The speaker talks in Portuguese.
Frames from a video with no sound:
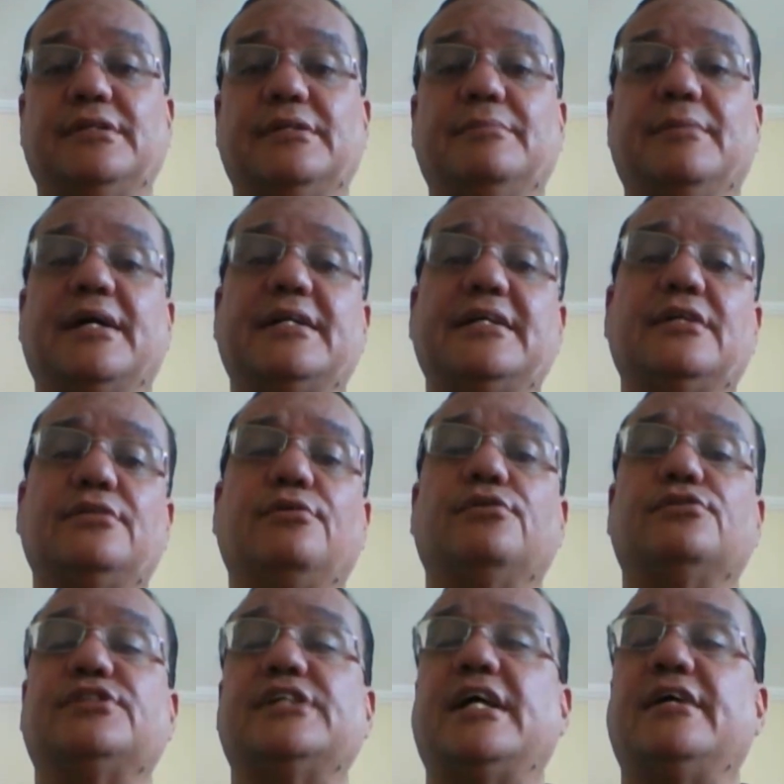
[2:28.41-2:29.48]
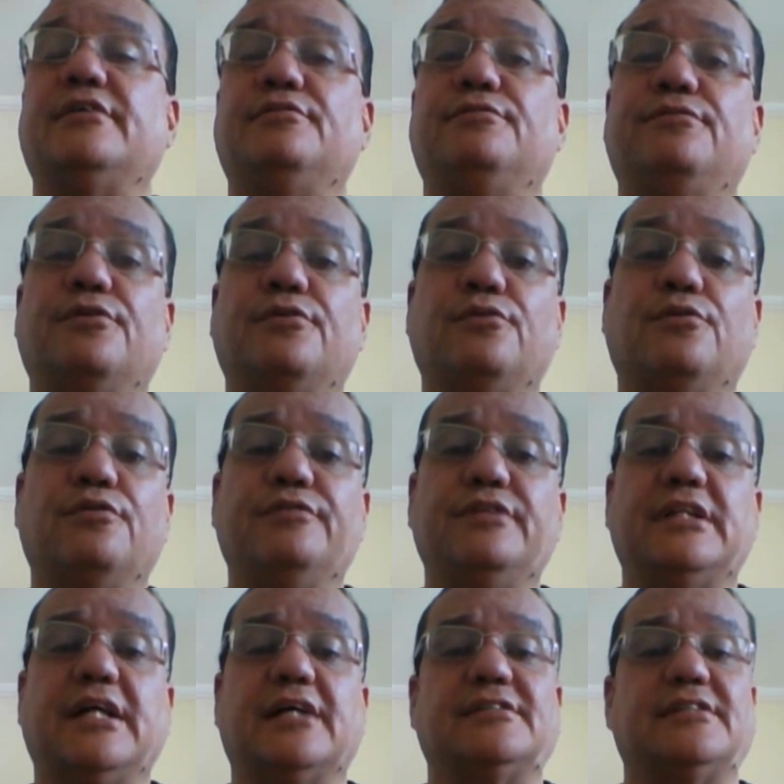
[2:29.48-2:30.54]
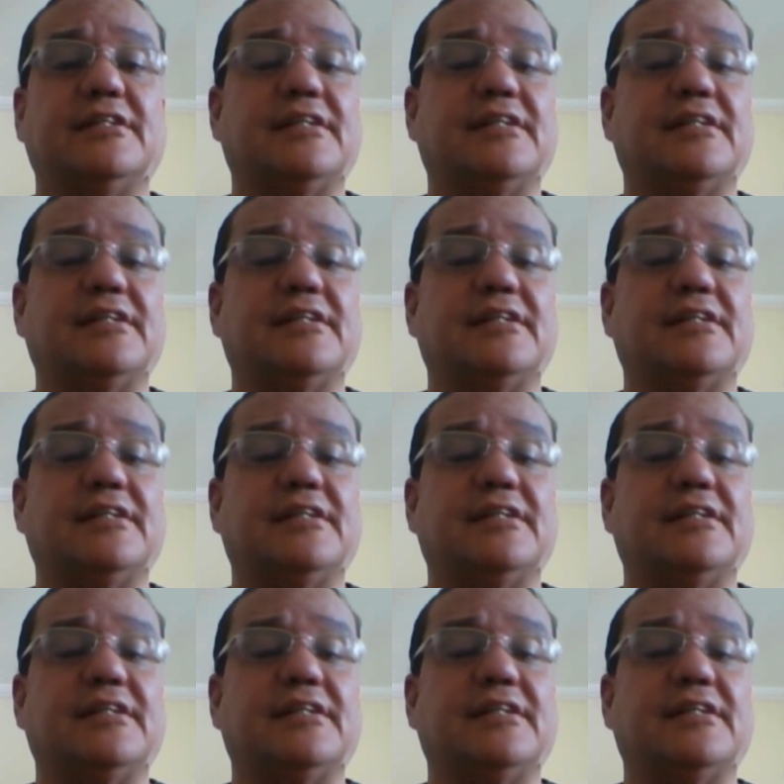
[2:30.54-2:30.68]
e Maria do Rosário foram convidados